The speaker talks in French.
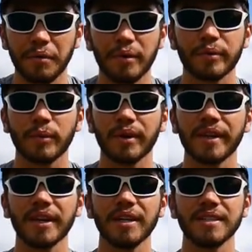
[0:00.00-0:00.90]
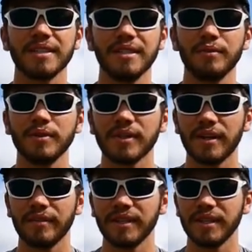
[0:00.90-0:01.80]
Le F3K, si vous en
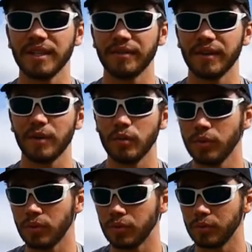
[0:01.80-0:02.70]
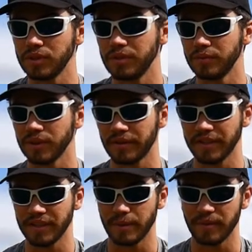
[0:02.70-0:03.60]
avez déjà fait une ou si vous en
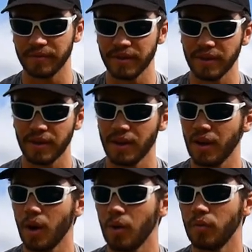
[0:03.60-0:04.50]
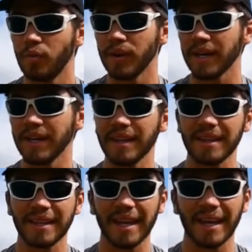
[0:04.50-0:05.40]
avez jamais fait, vous verrez
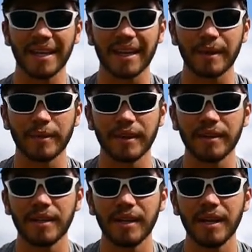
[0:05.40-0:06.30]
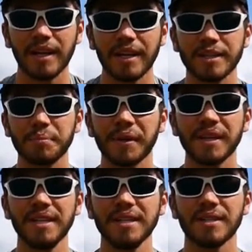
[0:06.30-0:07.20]
très très bien,
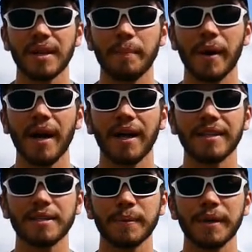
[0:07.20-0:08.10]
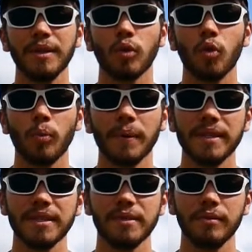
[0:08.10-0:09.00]
l'esprit, ce n'est pas un esprit de
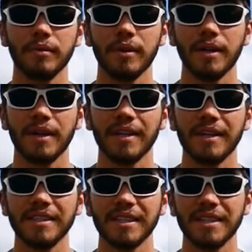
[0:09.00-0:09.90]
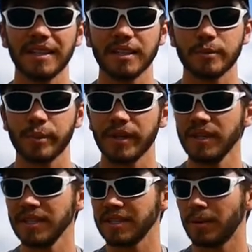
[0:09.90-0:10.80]
compétition. C'est un
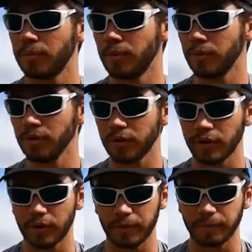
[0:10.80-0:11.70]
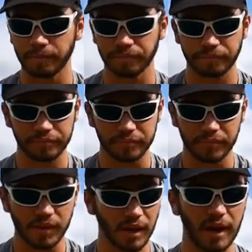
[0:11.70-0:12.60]
esprit simplement de
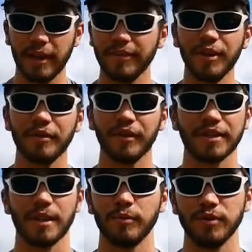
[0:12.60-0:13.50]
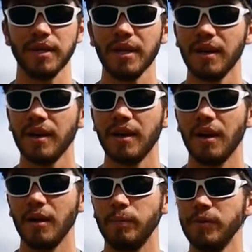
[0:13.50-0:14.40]
allez venir, on va s'amuser
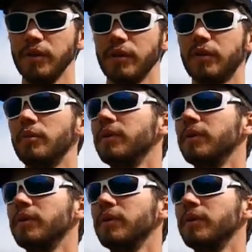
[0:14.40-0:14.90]
et puis euh, que